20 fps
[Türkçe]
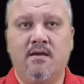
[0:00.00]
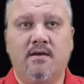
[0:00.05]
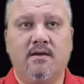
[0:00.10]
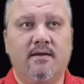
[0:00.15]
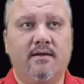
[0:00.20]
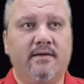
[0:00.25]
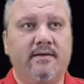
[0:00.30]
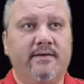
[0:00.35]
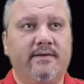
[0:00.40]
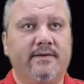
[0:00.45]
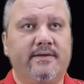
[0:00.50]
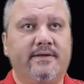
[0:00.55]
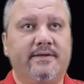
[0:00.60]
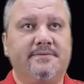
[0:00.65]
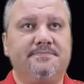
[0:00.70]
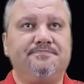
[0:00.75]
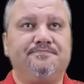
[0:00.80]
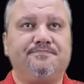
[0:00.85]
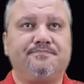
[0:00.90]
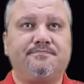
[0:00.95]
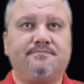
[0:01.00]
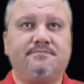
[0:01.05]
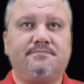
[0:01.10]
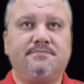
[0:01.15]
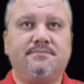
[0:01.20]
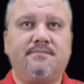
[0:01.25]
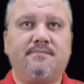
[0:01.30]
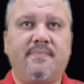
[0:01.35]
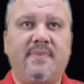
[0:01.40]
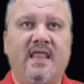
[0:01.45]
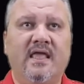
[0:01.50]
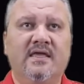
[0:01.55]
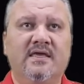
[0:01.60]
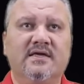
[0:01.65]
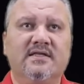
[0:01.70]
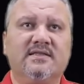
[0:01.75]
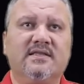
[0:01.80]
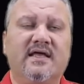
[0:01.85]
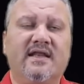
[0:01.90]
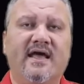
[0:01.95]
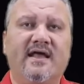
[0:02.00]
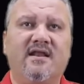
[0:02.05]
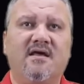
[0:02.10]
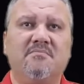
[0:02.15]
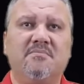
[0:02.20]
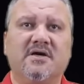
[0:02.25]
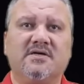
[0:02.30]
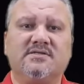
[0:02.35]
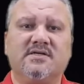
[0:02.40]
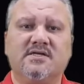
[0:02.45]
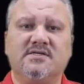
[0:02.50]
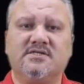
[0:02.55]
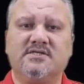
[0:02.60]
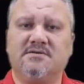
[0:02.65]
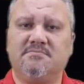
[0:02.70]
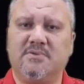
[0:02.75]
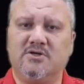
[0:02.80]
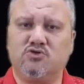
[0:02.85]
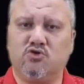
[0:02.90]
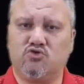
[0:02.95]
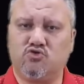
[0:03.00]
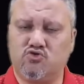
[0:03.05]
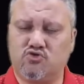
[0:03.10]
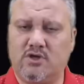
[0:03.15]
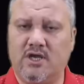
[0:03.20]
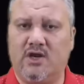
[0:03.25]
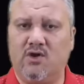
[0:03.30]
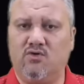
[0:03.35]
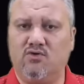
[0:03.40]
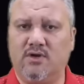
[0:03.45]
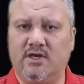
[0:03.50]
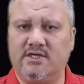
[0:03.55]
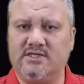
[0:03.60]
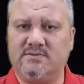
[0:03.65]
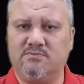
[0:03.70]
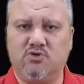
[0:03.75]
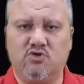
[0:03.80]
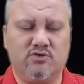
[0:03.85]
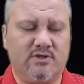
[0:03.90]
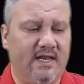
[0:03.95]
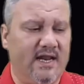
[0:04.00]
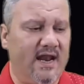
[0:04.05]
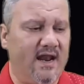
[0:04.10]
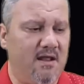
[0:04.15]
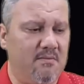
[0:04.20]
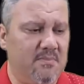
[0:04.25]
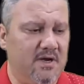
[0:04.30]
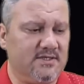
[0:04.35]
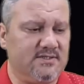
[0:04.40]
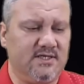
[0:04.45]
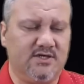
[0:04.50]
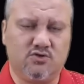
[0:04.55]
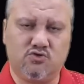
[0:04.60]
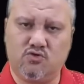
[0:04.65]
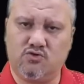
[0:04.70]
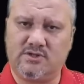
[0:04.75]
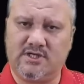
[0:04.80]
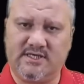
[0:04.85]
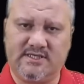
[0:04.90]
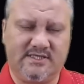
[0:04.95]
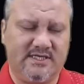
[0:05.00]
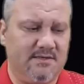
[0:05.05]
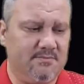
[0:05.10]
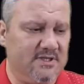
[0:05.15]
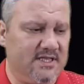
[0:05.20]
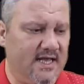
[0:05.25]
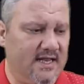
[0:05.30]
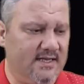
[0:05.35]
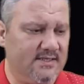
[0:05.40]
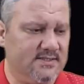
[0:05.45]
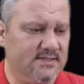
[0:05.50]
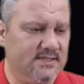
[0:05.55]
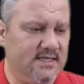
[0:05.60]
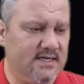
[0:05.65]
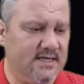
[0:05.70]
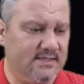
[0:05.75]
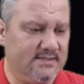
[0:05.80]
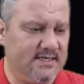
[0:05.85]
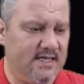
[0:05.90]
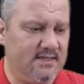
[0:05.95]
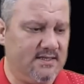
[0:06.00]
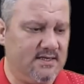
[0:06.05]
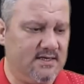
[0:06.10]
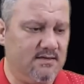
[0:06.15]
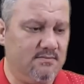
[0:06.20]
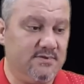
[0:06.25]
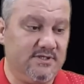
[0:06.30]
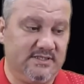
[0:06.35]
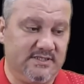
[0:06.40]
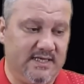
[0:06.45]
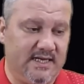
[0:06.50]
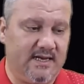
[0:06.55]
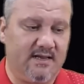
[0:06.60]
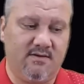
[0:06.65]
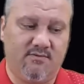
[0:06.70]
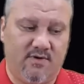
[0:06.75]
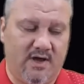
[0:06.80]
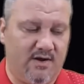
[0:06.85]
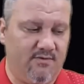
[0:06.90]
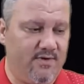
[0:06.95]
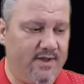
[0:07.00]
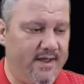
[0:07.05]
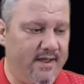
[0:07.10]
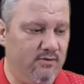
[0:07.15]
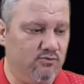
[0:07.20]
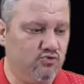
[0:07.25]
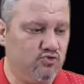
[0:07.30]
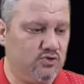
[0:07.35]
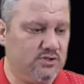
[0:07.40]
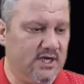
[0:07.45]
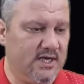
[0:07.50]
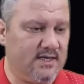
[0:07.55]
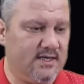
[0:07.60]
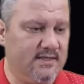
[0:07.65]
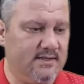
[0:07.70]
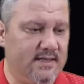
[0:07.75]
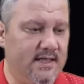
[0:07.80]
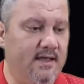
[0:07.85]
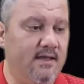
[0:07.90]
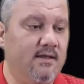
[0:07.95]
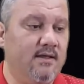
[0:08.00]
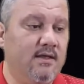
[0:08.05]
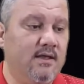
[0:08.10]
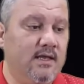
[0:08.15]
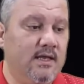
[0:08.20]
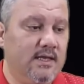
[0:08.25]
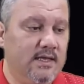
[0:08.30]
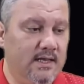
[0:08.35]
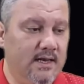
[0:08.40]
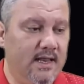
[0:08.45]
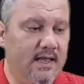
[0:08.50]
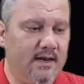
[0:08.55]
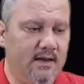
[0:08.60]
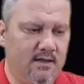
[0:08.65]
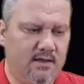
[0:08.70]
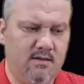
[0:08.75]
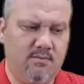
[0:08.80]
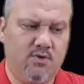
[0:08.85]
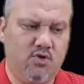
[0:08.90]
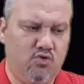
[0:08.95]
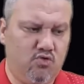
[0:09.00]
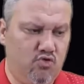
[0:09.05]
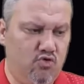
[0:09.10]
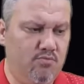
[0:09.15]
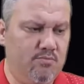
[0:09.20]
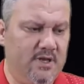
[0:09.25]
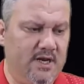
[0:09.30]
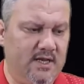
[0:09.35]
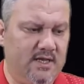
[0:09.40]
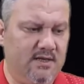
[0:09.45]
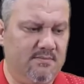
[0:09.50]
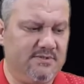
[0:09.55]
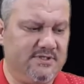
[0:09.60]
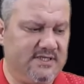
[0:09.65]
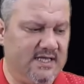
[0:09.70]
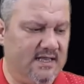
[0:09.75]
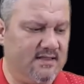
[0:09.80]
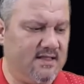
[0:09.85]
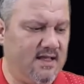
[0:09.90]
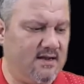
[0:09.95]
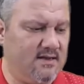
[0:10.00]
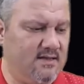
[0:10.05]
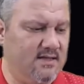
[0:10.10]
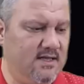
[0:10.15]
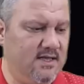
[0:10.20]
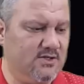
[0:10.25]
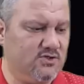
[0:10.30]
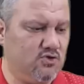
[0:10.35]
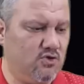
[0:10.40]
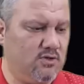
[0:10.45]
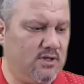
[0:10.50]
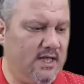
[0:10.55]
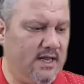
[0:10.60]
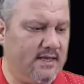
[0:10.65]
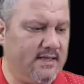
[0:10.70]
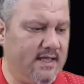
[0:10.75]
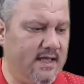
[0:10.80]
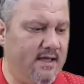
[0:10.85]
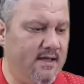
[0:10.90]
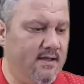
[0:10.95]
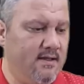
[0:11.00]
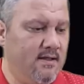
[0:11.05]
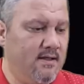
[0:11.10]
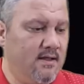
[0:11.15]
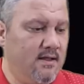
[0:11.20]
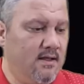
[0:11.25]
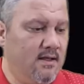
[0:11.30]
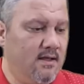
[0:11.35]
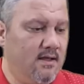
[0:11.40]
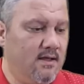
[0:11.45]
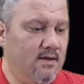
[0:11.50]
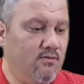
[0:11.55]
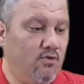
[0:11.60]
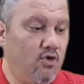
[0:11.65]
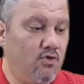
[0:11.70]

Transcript: e, Yılda nereden baksanız 25-30 kere oynarız. Bunun da nereden baksanız 18-20 tanesini de kazandırır bizlere var veya üst şeklinde. Yine rakibi uygun bir rakip standart Liège. Onlar da e,